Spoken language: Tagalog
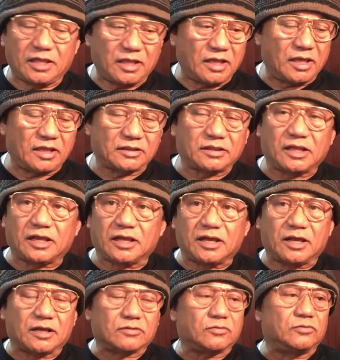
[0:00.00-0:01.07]
At
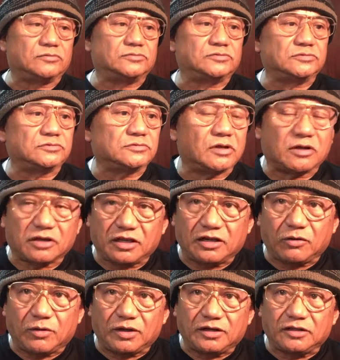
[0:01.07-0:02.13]
uh, kung
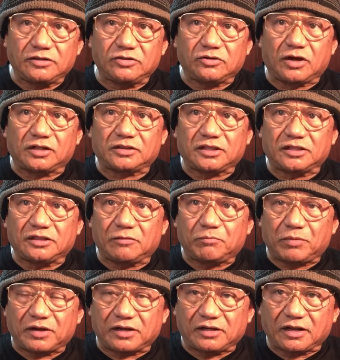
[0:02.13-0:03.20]
ginawa ninyo at hindi
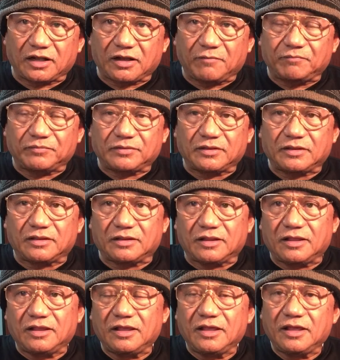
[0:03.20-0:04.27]
pa rin na
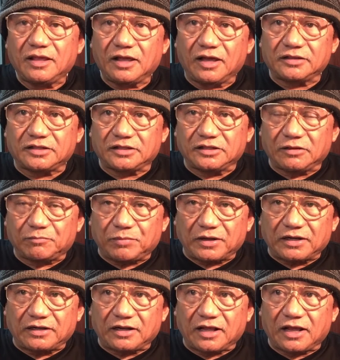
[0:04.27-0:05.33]
at hindi pa
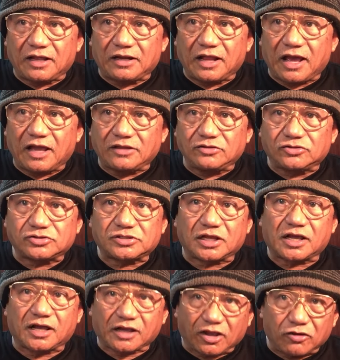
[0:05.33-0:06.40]
rin na naayos,
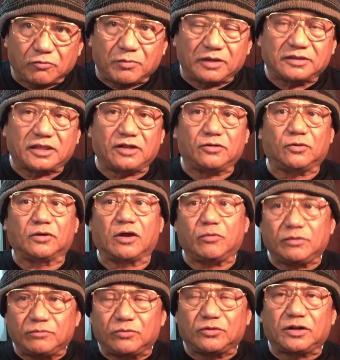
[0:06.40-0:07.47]
saka kayo magtanong.
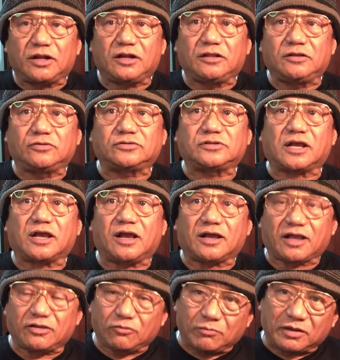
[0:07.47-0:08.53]
Gawin muna ninyo, saka
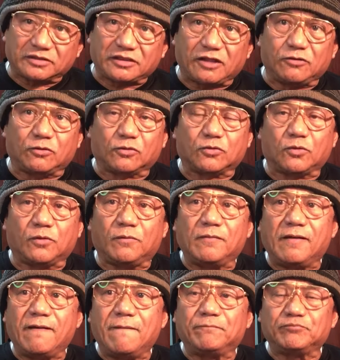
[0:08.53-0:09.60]
kayo magtanong kung
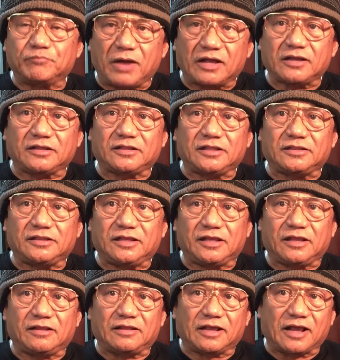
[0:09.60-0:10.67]
bakit
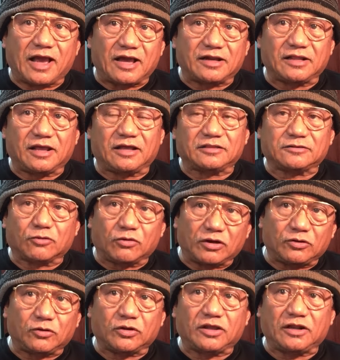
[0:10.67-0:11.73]
hindi nag-ari at kung
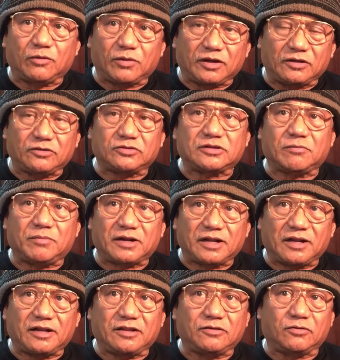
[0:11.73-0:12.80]
ano ang ginawa ninyo sa
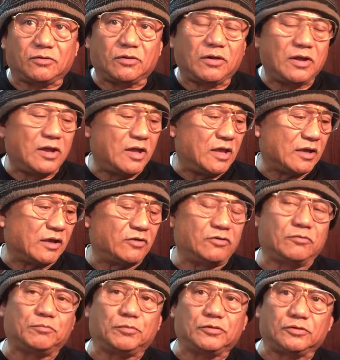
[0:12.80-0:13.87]
baril ninyo.
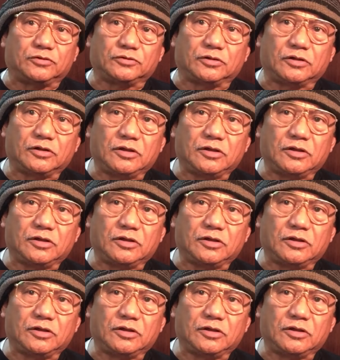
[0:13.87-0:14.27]
Ganun po yun.